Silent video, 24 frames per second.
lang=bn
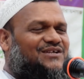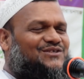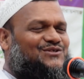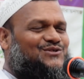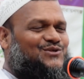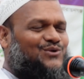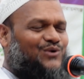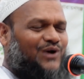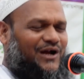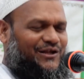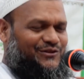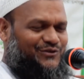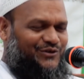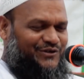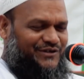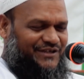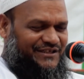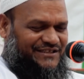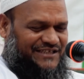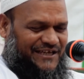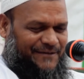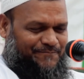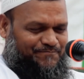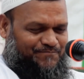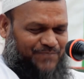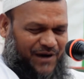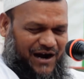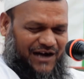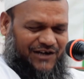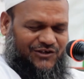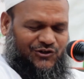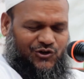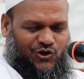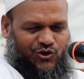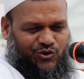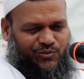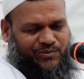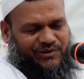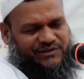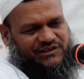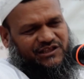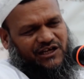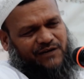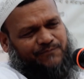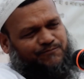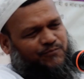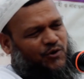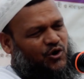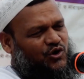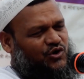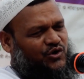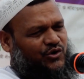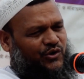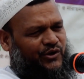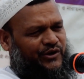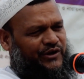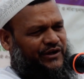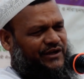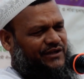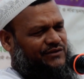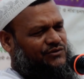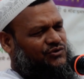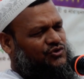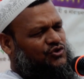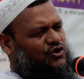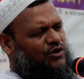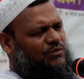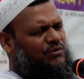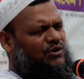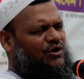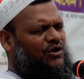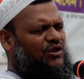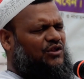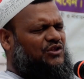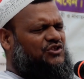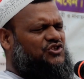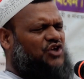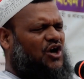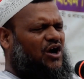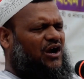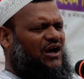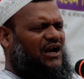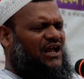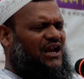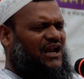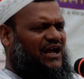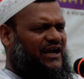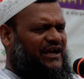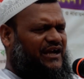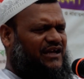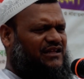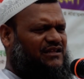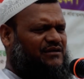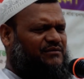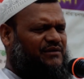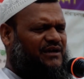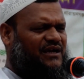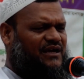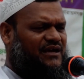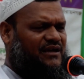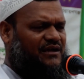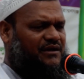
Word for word: সুরা দুইটি যে পাঠ করবে তার পক্ষে তুমুল ঝগড়া লাগিয়ে দিবে